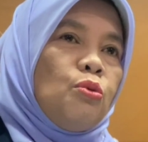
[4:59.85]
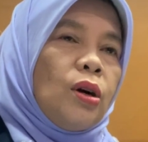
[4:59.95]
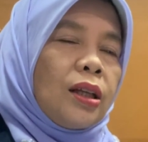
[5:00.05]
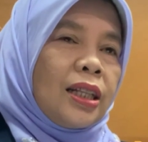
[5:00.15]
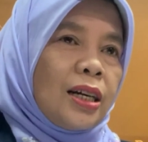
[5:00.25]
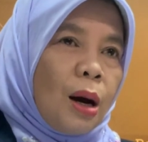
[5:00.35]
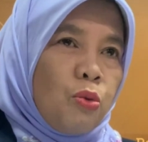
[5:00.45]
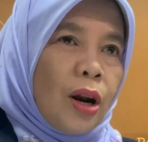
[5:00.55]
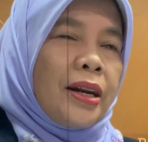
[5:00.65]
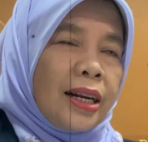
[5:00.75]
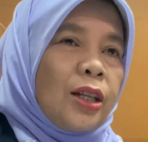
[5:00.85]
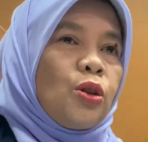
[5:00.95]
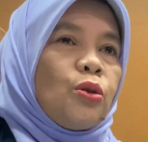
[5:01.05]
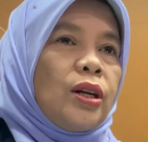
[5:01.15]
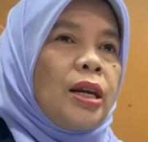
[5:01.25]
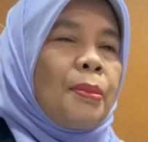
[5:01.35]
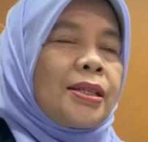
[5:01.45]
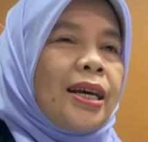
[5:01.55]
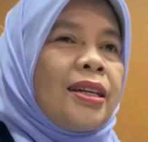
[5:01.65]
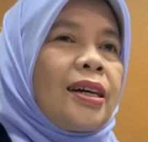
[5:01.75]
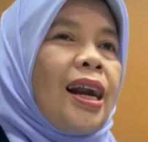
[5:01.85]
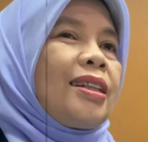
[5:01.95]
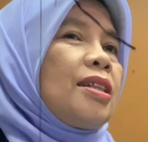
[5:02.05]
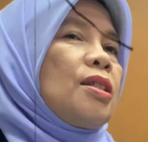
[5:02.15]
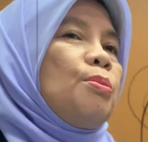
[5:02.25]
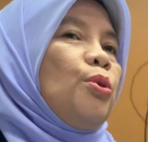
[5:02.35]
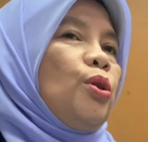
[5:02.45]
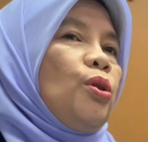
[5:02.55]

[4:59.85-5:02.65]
eh, tiga bulan dari itu dari masa inkrah tersebut.